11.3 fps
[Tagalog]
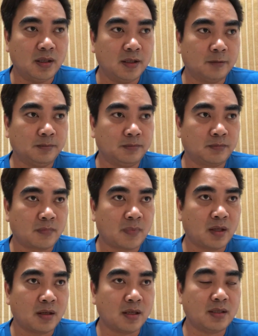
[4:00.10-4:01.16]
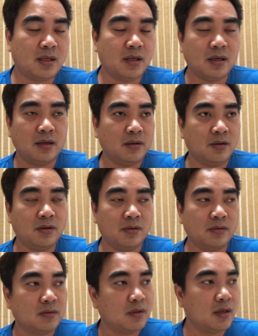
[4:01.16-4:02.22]
uh, kasi, uh, you
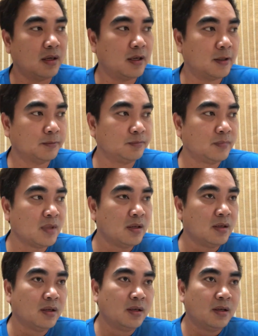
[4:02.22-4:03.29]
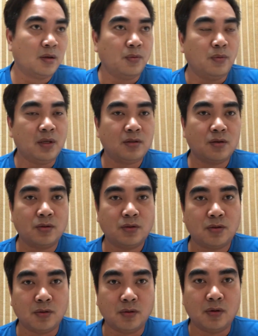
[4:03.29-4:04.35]
know, um, we
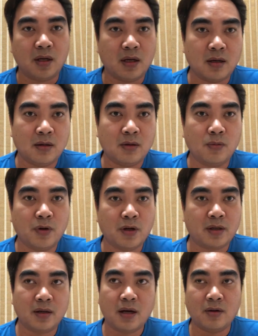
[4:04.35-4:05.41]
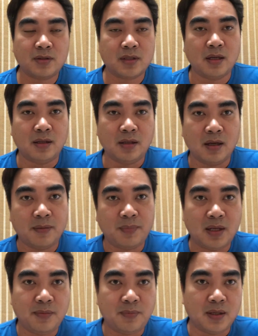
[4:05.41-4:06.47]
chose to uh, work outside the
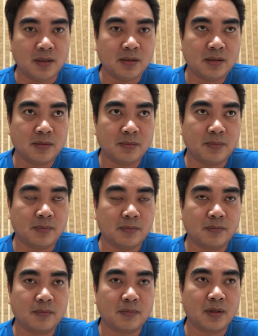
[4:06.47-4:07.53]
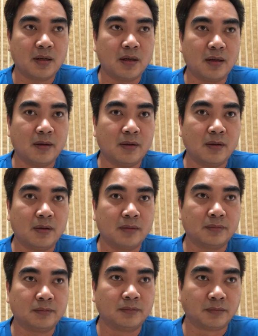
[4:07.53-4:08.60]
Philippines. Uh,
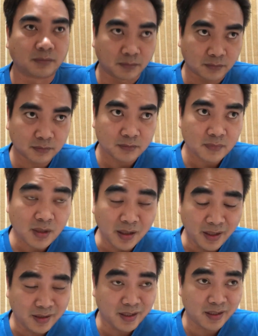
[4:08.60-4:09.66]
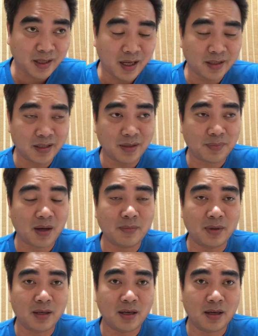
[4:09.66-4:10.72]
and then kahit hindi pa
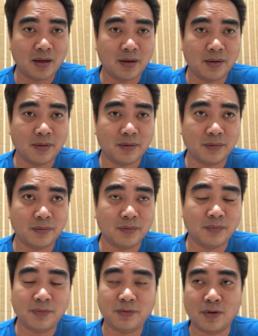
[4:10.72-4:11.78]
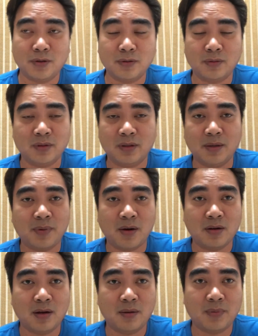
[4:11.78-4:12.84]
kami uh, before nung hindi pa
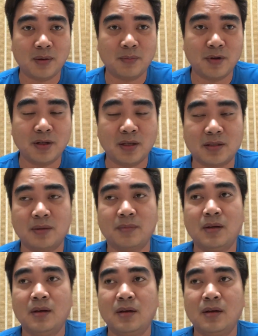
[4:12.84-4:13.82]
nakapag board exam.